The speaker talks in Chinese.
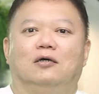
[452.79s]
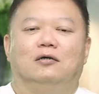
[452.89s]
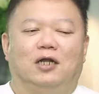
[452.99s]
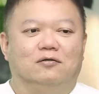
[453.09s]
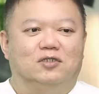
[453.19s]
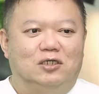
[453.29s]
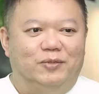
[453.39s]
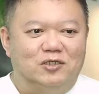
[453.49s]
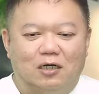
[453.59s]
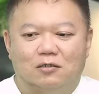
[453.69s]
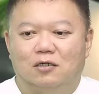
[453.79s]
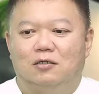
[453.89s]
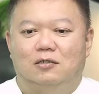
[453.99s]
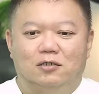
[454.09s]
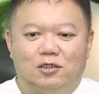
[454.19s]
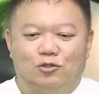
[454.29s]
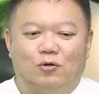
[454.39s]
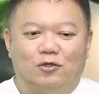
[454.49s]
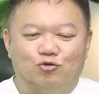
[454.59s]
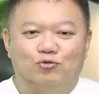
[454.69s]
那基本上呢，你都
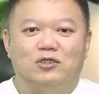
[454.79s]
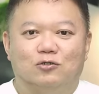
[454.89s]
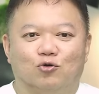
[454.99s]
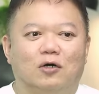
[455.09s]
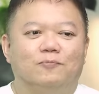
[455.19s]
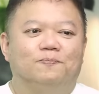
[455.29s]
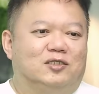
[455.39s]
要注意说，